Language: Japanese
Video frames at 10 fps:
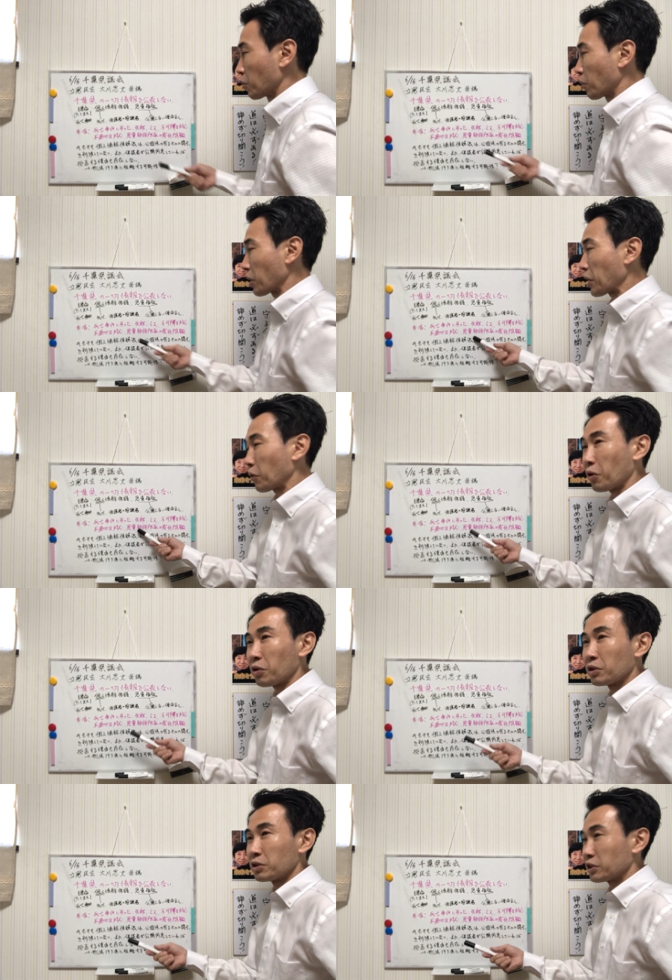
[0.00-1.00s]
これ
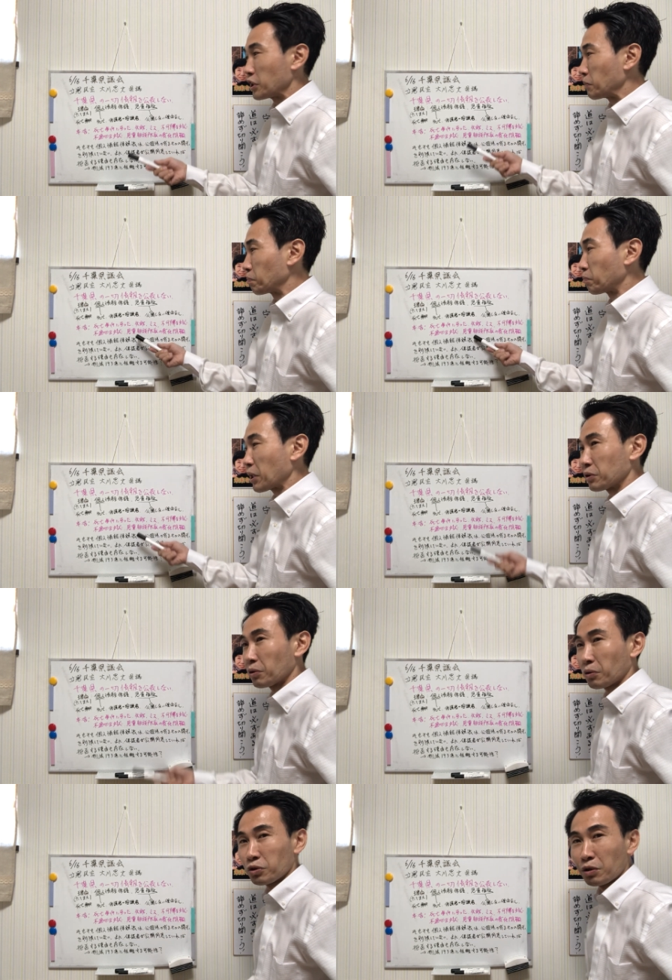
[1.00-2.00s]
を一般
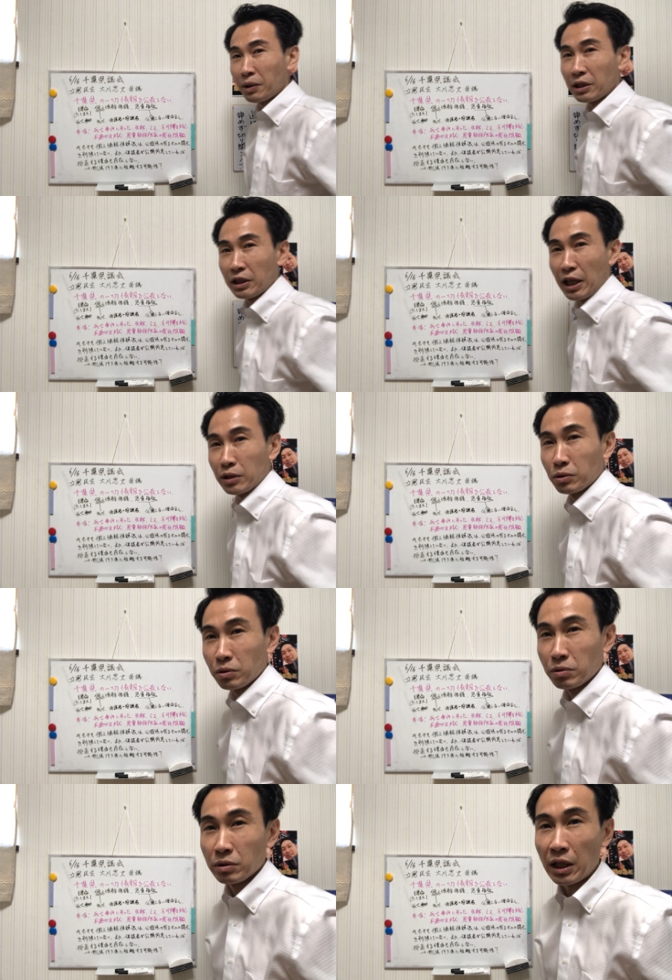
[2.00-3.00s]
の言葉で何と
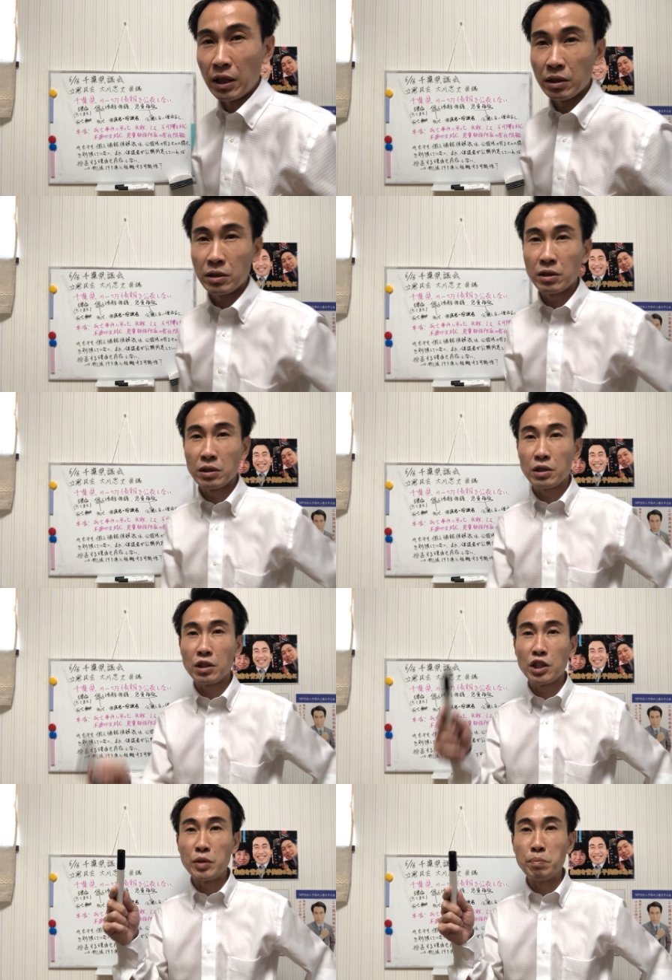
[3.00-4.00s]
言うか
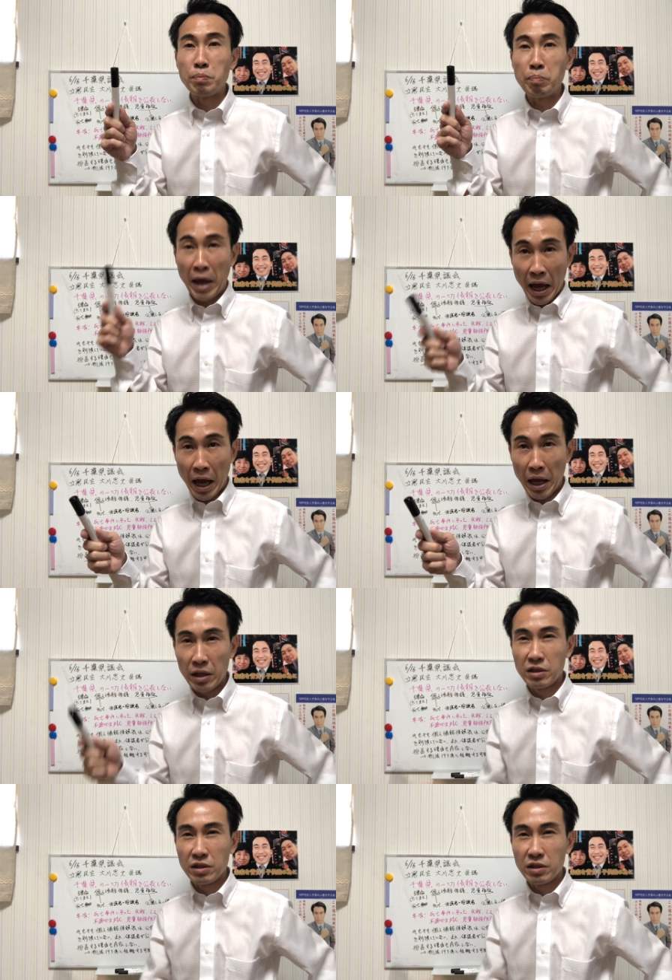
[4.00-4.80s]
隠蔽